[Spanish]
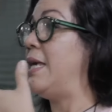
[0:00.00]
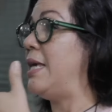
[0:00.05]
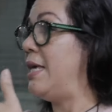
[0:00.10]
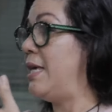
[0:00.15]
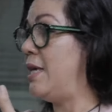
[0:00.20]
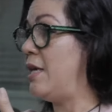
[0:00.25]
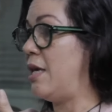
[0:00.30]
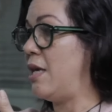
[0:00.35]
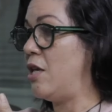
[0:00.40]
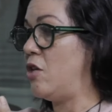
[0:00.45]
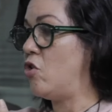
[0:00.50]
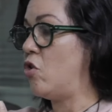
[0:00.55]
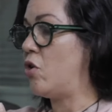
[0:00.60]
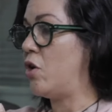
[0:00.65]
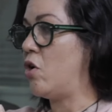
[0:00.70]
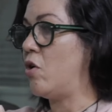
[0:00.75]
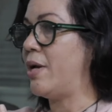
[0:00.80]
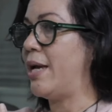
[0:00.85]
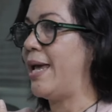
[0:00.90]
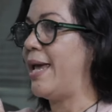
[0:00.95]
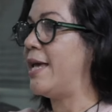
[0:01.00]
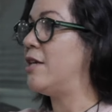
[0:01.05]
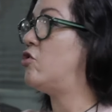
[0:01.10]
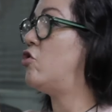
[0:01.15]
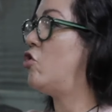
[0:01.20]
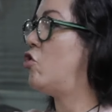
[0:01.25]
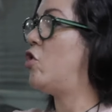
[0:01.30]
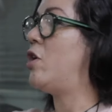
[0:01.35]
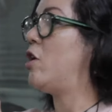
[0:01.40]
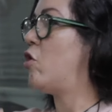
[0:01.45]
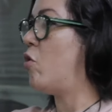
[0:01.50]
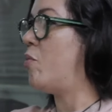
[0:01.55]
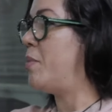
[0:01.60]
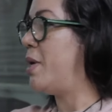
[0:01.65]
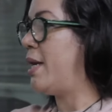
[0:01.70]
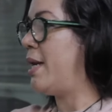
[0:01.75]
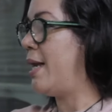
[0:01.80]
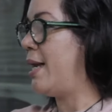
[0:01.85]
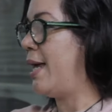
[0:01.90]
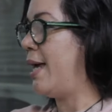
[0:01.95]
y, yo creo que eso no le
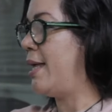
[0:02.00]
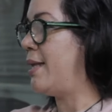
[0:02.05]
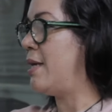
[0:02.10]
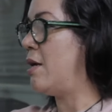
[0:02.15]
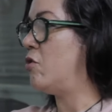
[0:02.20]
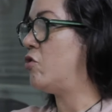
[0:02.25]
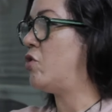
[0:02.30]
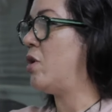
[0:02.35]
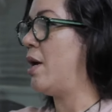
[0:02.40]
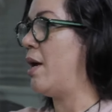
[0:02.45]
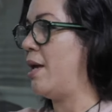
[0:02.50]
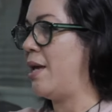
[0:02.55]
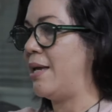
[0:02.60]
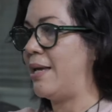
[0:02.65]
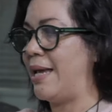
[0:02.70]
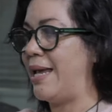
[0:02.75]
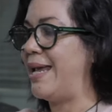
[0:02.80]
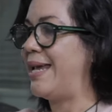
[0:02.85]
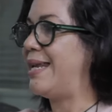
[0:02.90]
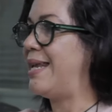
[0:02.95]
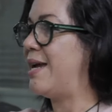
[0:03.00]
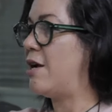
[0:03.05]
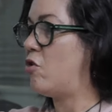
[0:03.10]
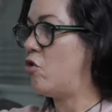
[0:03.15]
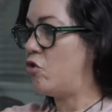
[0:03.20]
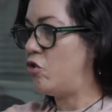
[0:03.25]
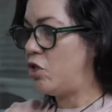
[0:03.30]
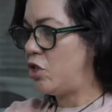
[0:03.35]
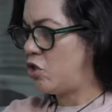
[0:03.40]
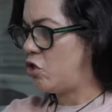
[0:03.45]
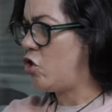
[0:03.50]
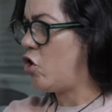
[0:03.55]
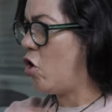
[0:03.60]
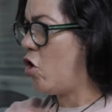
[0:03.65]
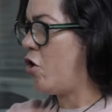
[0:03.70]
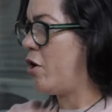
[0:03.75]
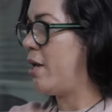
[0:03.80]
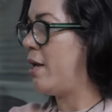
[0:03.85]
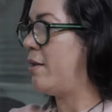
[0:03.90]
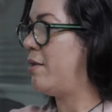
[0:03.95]
conviene a nadie. O sea, en, las
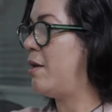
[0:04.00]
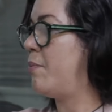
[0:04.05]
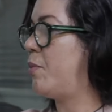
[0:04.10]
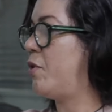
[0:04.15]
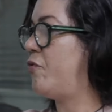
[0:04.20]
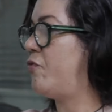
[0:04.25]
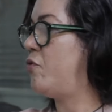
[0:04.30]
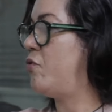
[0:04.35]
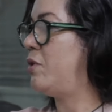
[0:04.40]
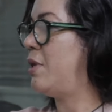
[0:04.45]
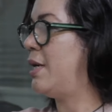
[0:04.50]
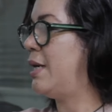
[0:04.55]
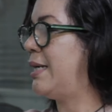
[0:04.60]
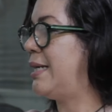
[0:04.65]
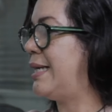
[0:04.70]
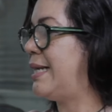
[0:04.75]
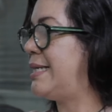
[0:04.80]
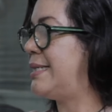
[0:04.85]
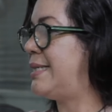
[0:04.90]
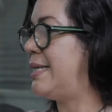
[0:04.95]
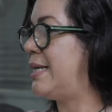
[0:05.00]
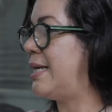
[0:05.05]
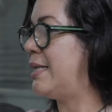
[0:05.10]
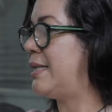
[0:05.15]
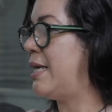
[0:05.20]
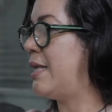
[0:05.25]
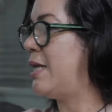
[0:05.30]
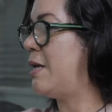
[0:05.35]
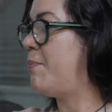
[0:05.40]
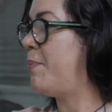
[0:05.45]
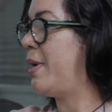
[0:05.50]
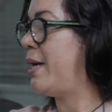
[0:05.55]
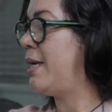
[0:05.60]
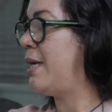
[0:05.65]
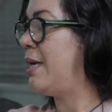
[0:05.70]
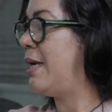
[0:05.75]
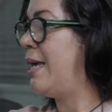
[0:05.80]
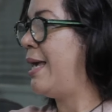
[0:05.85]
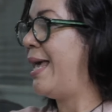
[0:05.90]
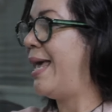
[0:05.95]
condiciones de profunda crisis que tiene el
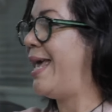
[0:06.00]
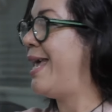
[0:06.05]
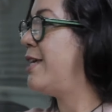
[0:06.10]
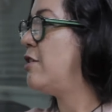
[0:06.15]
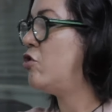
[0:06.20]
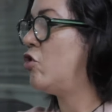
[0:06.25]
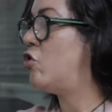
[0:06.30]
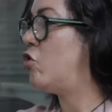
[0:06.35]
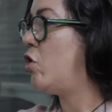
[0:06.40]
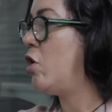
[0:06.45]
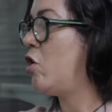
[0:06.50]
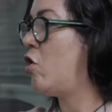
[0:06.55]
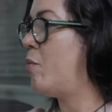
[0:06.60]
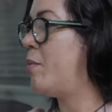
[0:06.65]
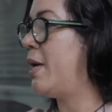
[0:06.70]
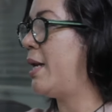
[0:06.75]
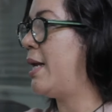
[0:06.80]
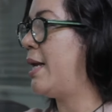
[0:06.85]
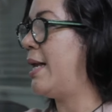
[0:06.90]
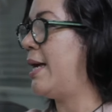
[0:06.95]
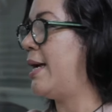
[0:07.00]
país, eso no le conviene a